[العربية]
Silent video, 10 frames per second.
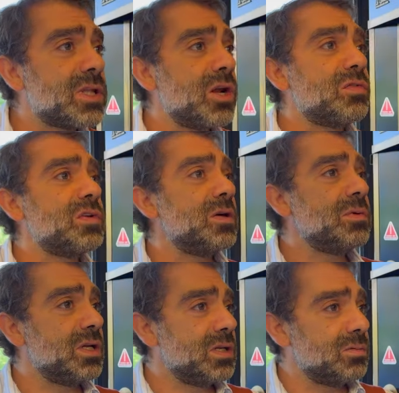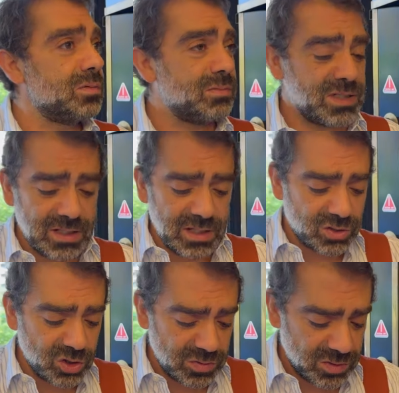بتلعب فينا بالقلب بس هذا
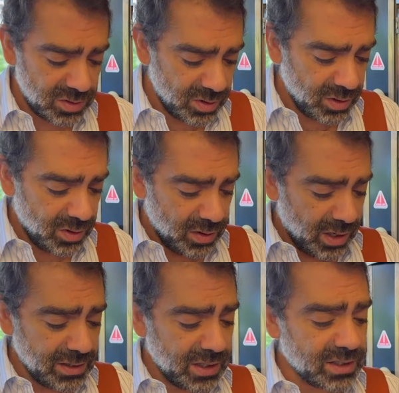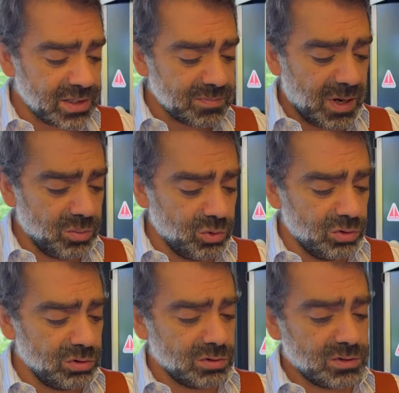صوص هذا الكيس
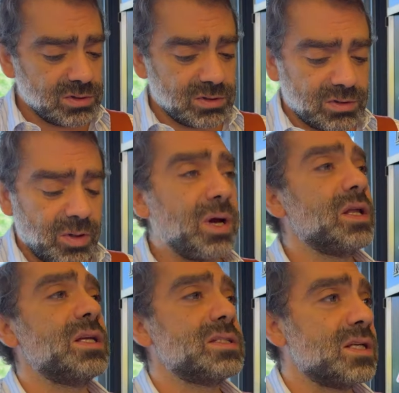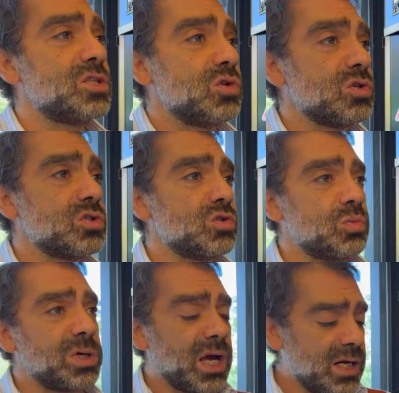معمول تما ينزل الصوص
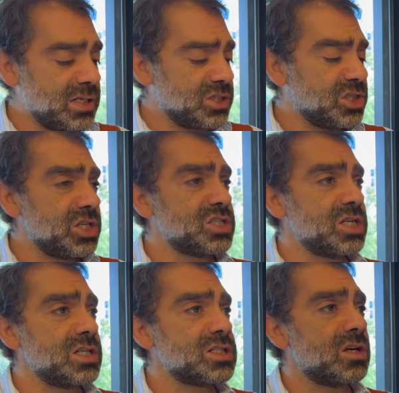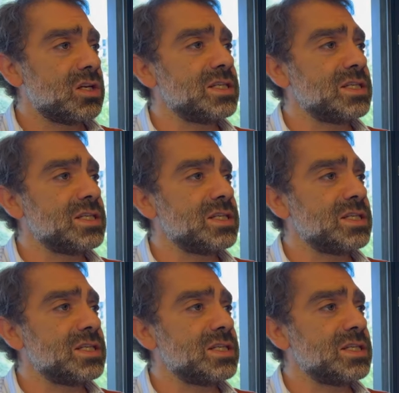وبيخلي الدجاجه سخنه